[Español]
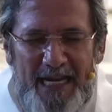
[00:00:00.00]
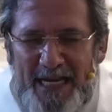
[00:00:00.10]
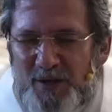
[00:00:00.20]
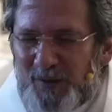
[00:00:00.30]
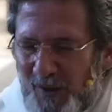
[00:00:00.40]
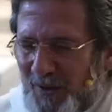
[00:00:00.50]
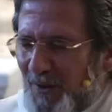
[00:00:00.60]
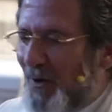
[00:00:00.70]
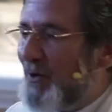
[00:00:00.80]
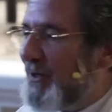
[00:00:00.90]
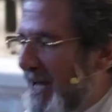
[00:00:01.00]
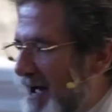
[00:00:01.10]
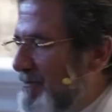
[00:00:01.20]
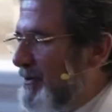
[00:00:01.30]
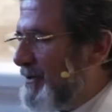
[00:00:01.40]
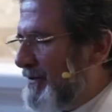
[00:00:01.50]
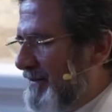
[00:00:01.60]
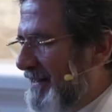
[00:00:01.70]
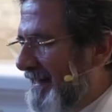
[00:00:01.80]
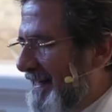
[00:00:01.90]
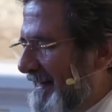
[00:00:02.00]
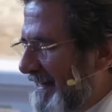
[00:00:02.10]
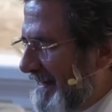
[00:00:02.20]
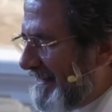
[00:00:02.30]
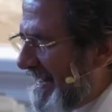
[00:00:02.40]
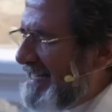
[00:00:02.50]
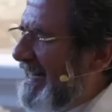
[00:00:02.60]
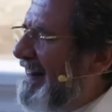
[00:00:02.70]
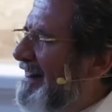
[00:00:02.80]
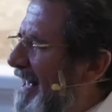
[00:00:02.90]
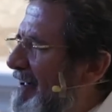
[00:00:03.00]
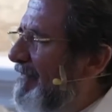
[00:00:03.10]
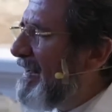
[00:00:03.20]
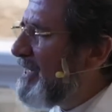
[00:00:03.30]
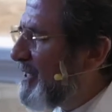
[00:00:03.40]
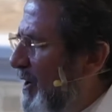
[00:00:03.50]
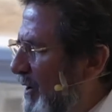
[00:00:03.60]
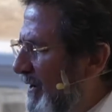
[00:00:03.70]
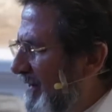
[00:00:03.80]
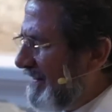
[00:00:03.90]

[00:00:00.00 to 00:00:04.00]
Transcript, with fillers: Y nosotros gozamos de ese defensor.